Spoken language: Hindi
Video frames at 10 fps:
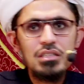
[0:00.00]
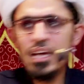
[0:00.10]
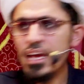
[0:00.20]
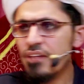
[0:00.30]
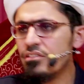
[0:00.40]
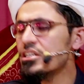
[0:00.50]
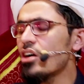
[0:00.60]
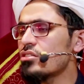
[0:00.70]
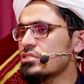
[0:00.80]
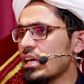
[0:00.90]
यही वजह
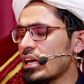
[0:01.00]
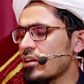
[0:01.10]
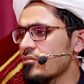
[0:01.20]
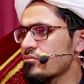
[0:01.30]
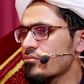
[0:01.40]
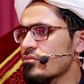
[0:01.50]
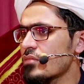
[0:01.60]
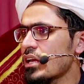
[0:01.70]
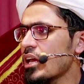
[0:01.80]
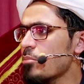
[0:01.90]
होती है
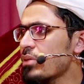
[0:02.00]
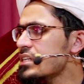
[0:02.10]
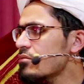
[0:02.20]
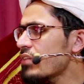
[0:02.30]
कि फिर जब